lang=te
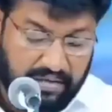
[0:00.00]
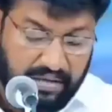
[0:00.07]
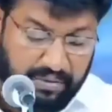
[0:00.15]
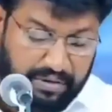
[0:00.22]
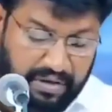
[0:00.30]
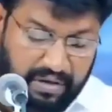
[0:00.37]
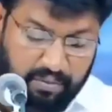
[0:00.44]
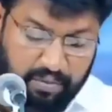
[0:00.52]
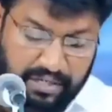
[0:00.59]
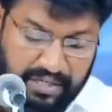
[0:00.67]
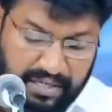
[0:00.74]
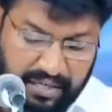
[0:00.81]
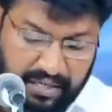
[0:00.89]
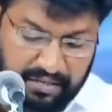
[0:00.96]
సమూయలు
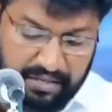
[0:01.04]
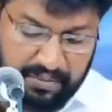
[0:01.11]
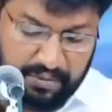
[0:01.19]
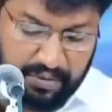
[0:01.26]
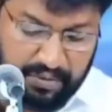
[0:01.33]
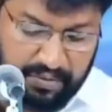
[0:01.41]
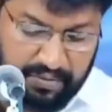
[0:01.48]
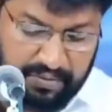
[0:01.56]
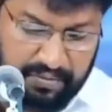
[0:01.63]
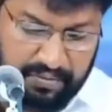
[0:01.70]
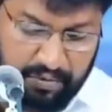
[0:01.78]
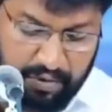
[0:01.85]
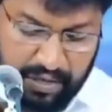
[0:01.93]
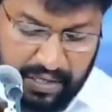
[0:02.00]
మొదటి గ్రంథము
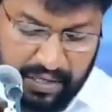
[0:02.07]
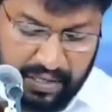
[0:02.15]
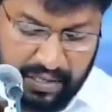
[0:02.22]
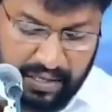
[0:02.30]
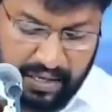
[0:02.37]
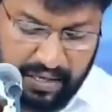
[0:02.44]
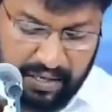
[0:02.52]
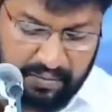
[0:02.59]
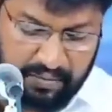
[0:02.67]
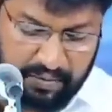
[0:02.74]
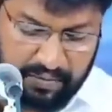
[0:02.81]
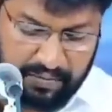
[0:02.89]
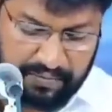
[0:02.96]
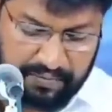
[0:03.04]
మొదటి అధ్యాయము